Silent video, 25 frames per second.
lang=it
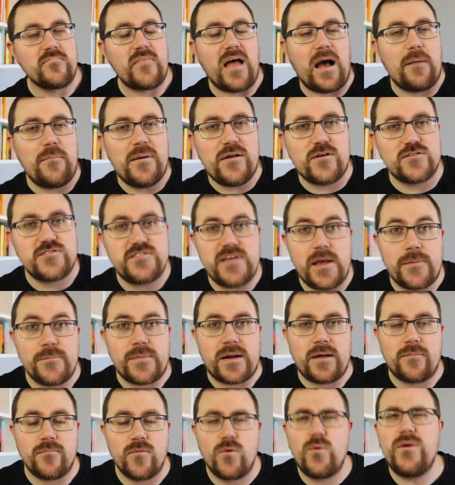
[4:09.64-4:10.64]
A me non
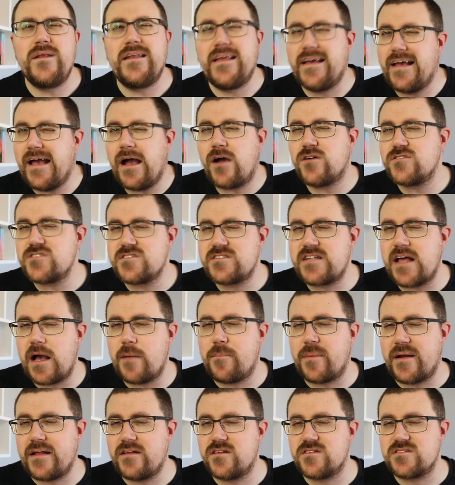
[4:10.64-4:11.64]
sembra, quindi che cosa stai
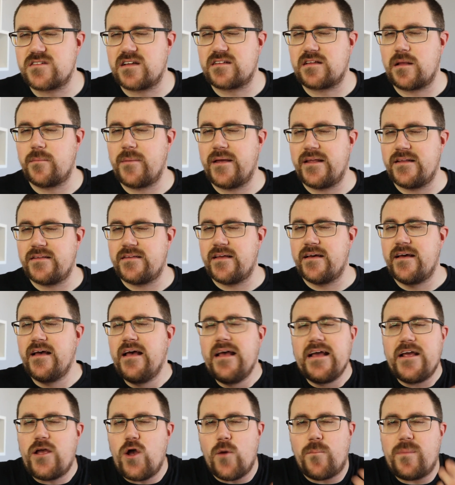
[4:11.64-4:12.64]
aprendo
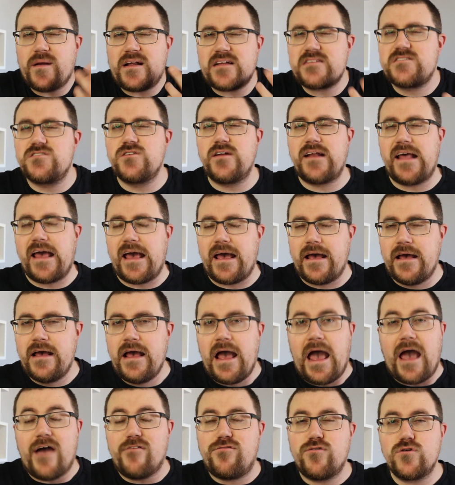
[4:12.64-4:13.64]
esattamente? Che operazione
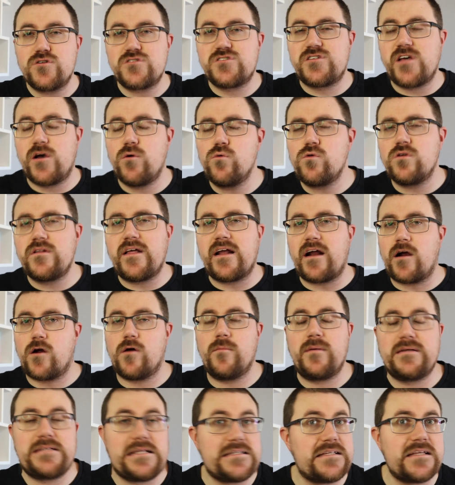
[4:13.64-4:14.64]
è? È forse uno dei
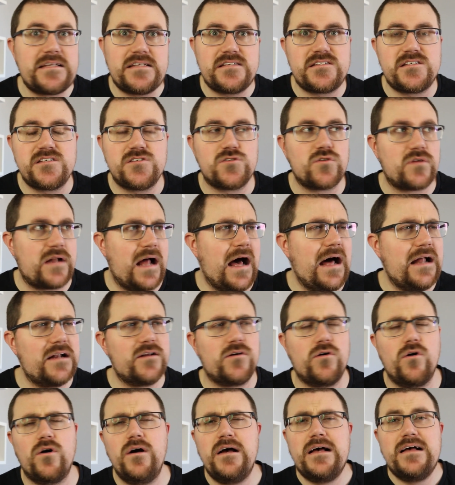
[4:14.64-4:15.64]
raccomandati di Season
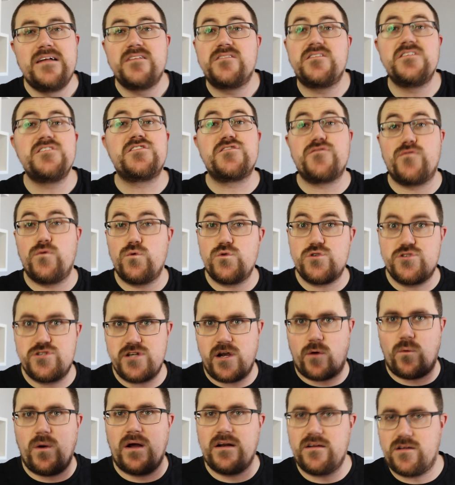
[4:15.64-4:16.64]
Algo? Ti
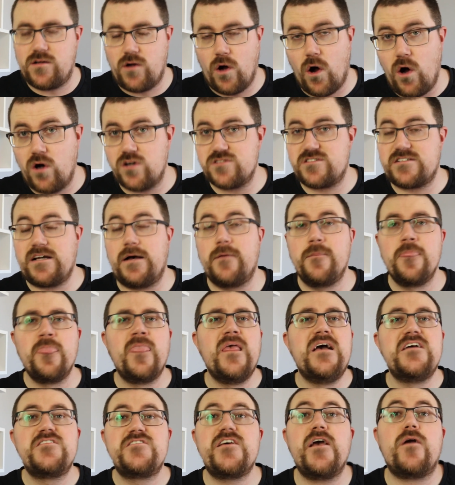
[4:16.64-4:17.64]
sfugge qualcosa?
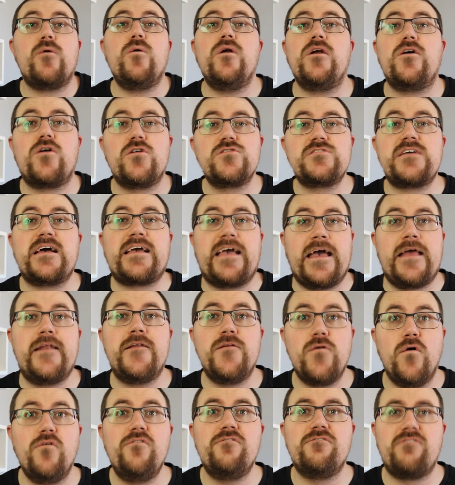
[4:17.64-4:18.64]
C'è qualcosa che
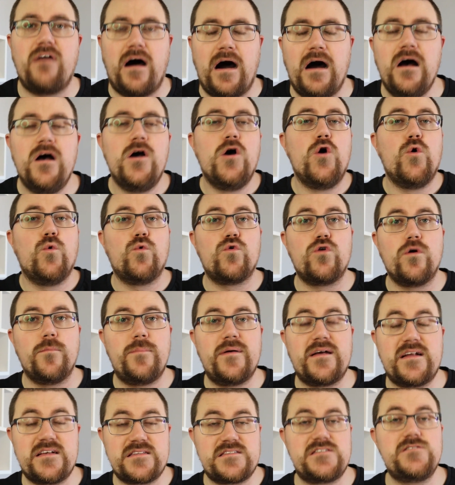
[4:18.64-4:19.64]
non va.
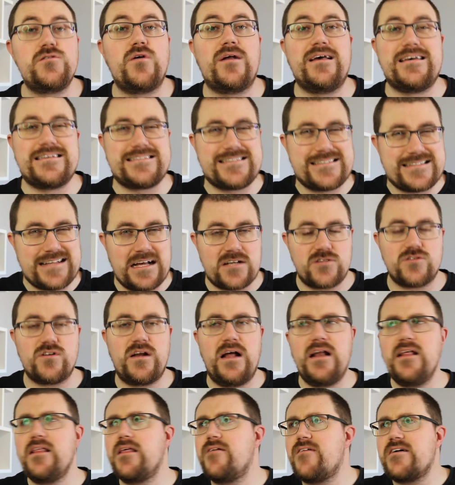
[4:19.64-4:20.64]
Un'operazione
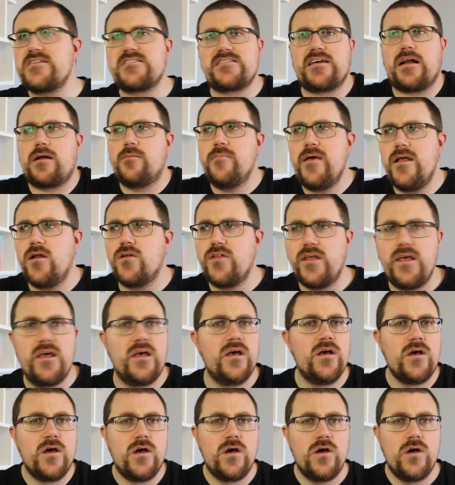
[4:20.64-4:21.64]
stagionale deve essere almeno
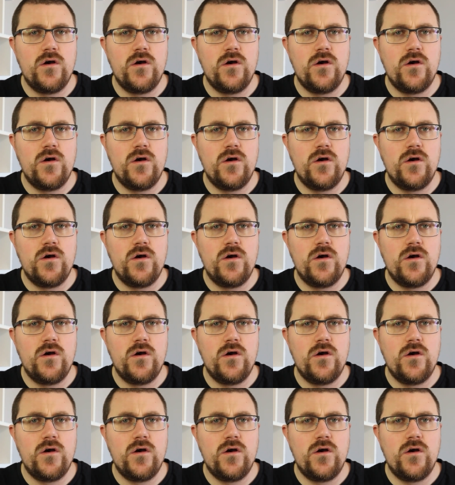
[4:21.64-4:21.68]
di